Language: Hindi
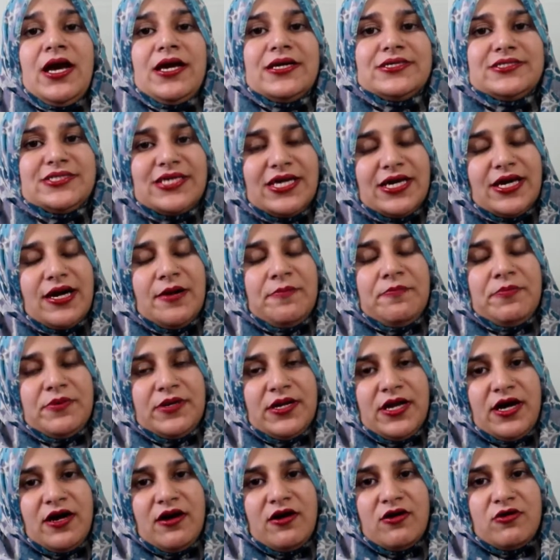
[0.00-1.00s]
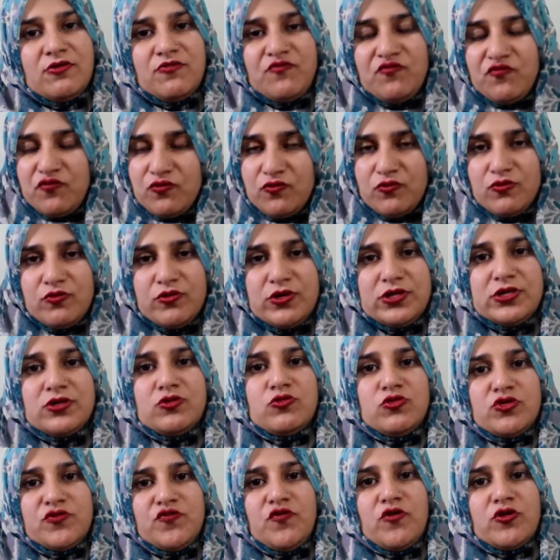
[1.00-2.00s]
ये अपना फूड
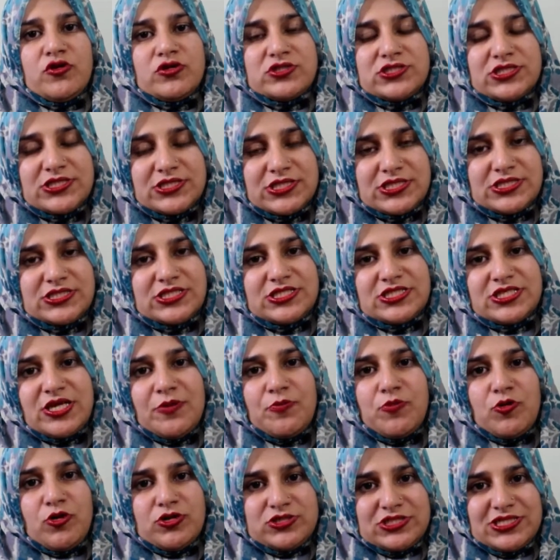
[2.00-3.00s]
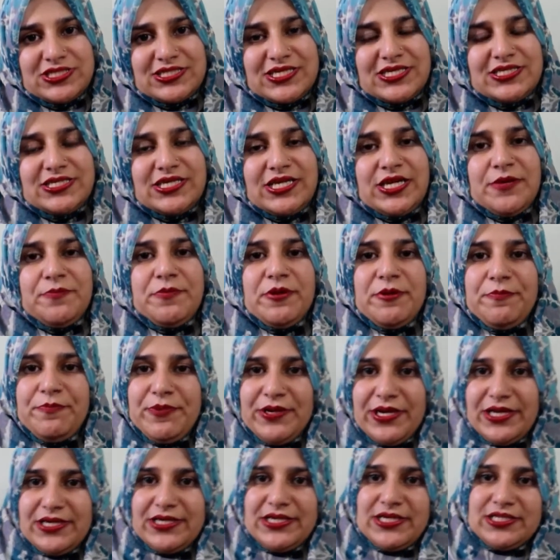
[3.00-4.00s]
खुद फोटोसिंथेसिस के प्रोसेस के ज़रिए
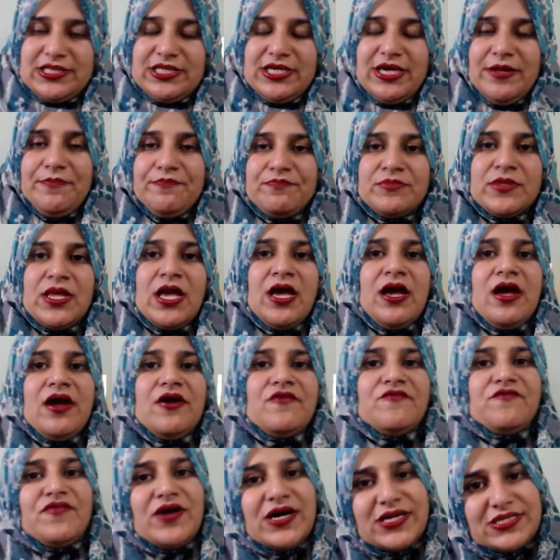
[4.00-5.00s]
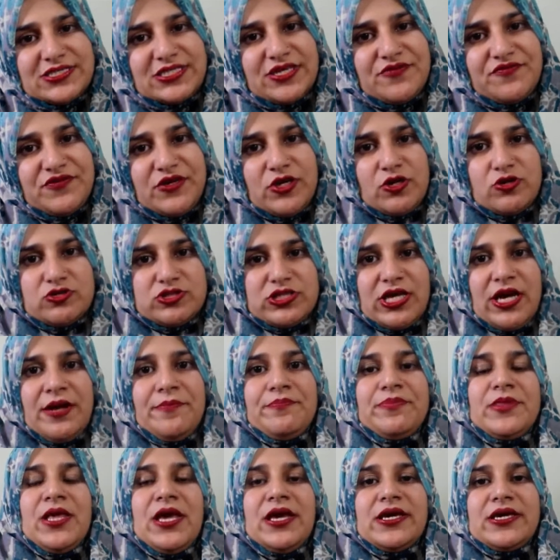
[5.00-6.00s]
प्रिपेयर करते हैं फ़र्क सिर्फ ये होता है
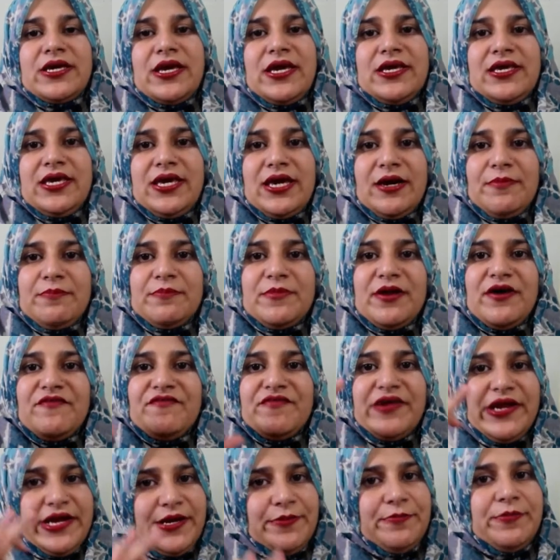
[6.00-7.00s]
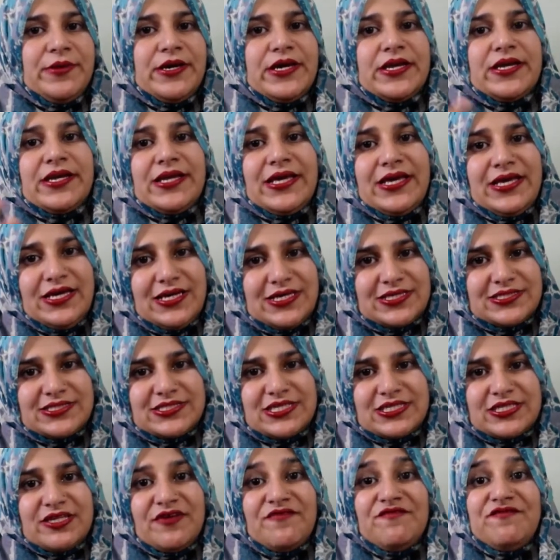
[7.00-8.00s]
कि ये अपना वेट बेयर नहीं कर
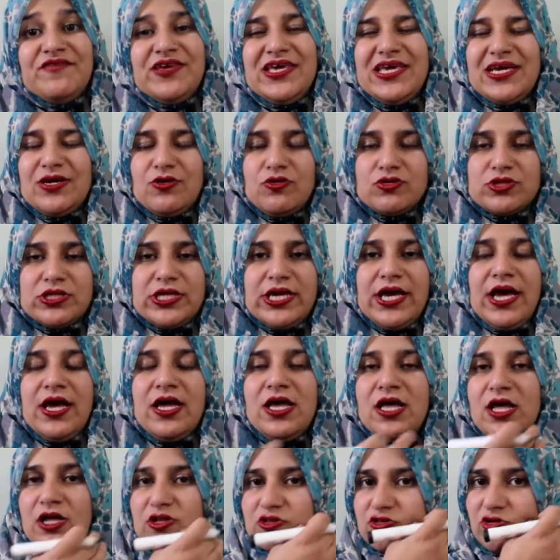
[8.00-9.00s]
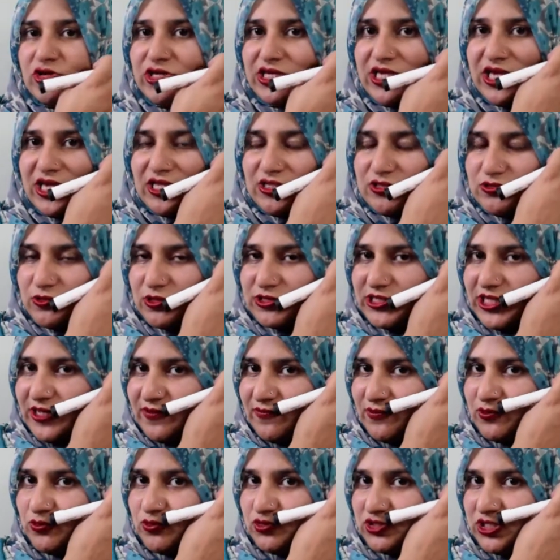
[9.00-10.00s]
सकते वीक होते हैं तो ये जो होते हैं
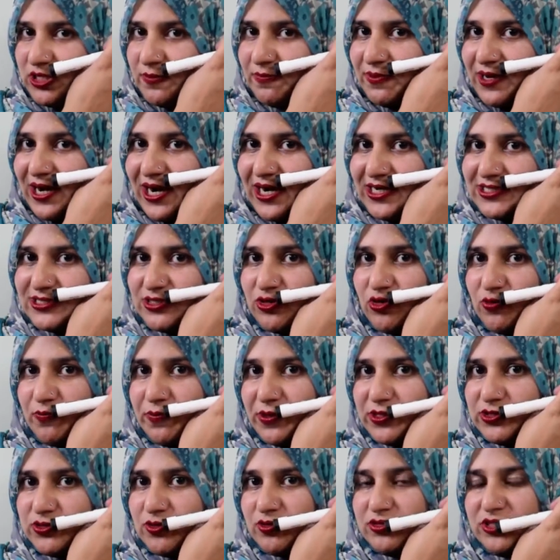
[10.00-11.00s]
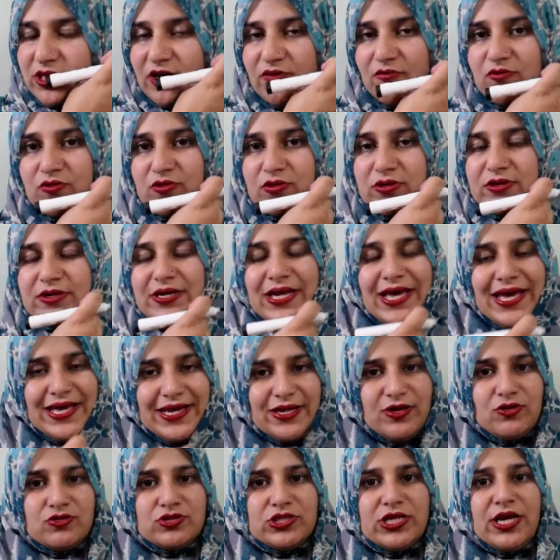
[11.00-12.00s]
वो दूसरे प्लांट्स के ऊपर जो होते हैं वो रह रहे
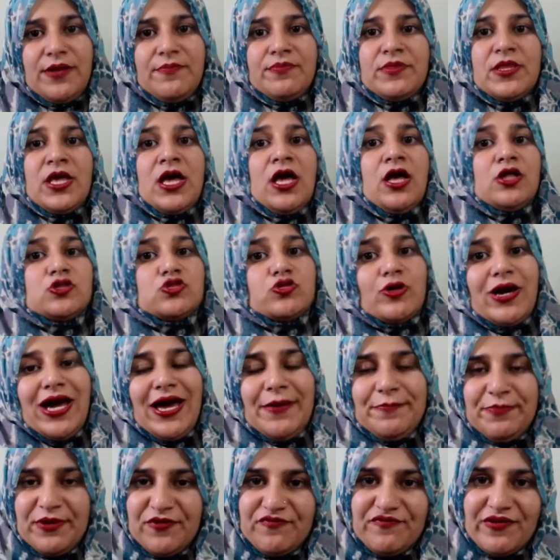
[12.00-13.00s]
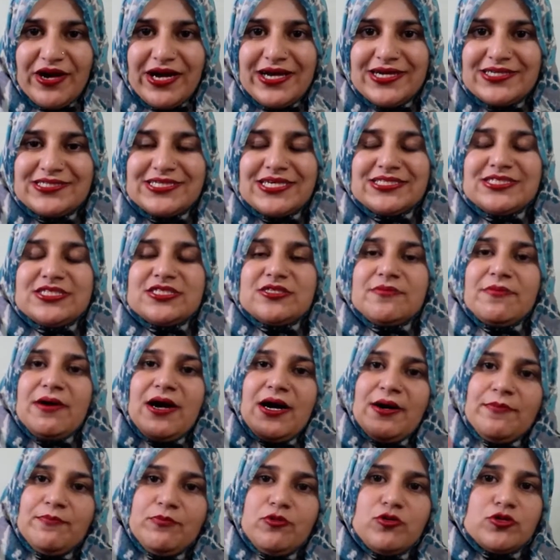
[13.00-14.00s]
होते हैं तो एपीफाइट्स ऐसे
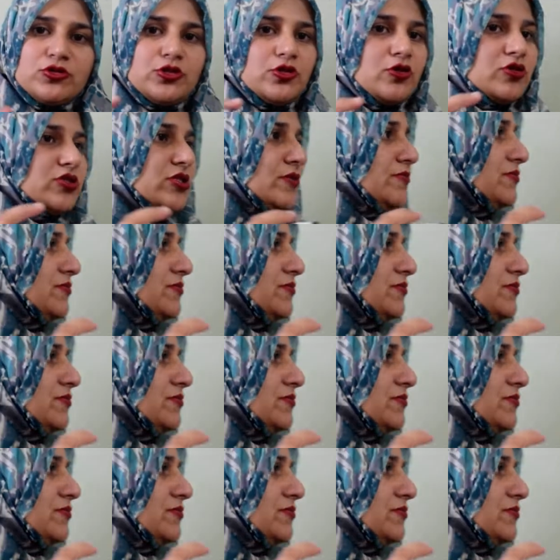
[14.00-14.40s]
तमाम पौधे होते हैं